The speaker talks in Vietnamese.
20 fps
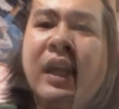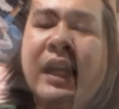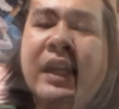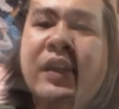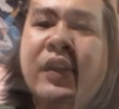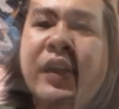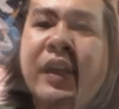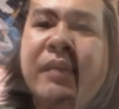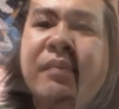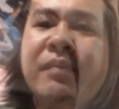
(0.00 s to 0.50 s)
và
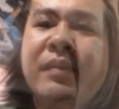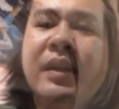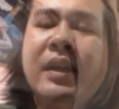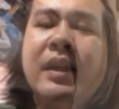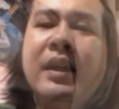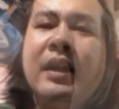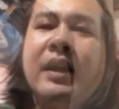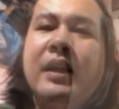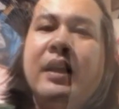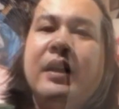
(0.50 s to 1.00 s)
ngoài
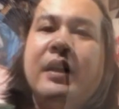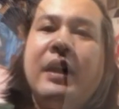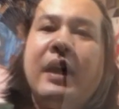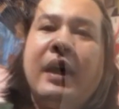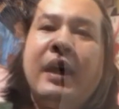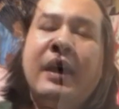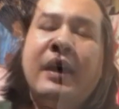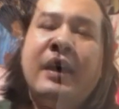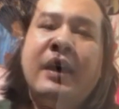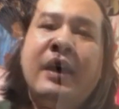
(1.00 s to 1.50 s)
nước
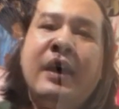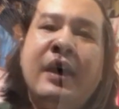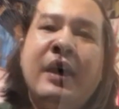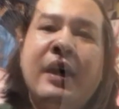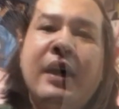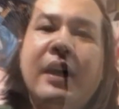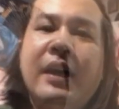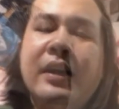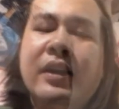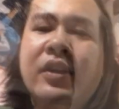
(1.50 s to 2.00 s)
để thức
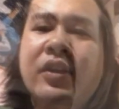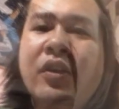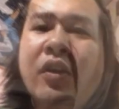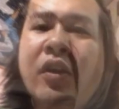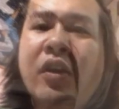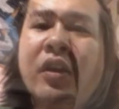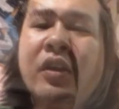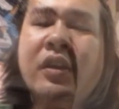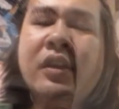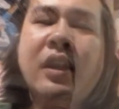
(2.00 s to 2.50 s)
tỉnh mọi
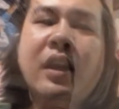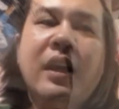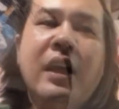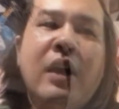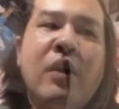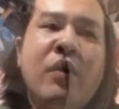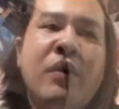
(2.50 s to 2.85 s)
người.